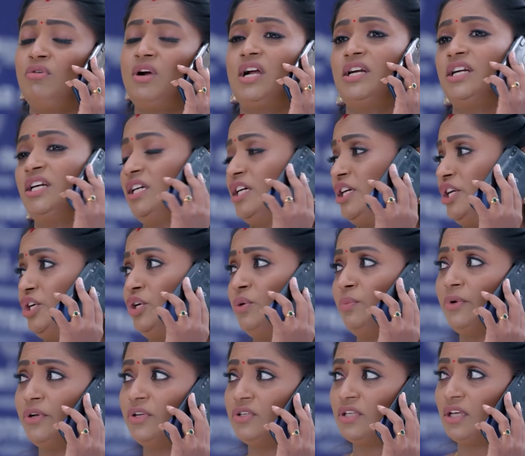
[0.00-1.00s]
உங்க அண்ணனுங்க
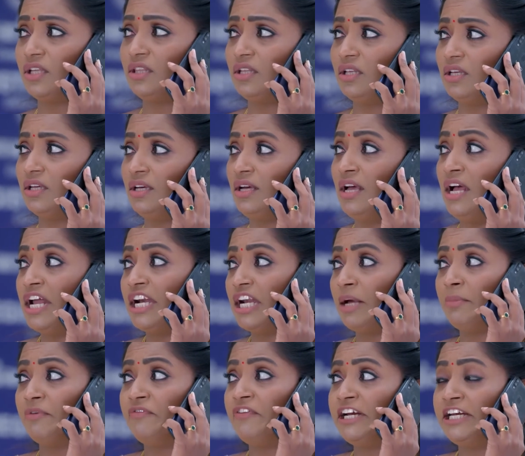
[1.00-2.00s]
ரெண்டு பேரும் சேர்ந்து
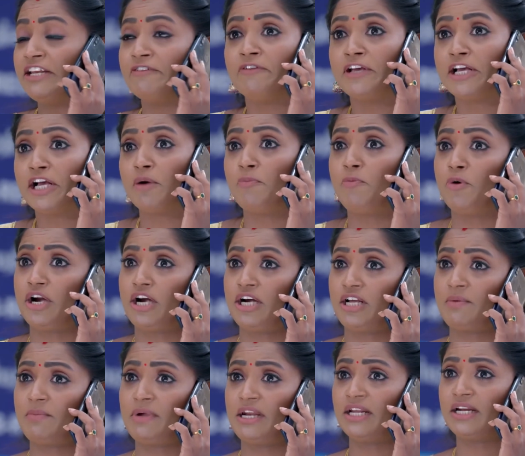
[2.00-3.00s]
நம்ம வீட்டை விற்க
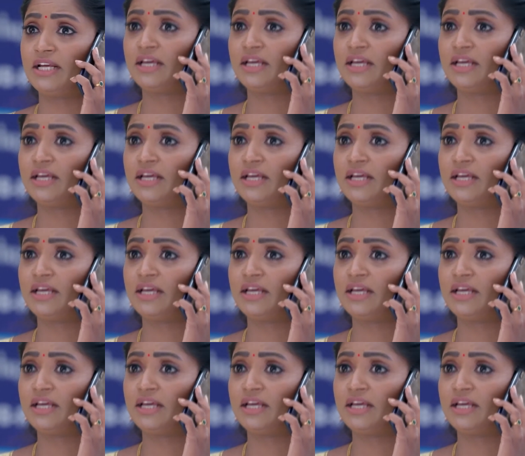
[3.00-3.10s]
போறானுங்க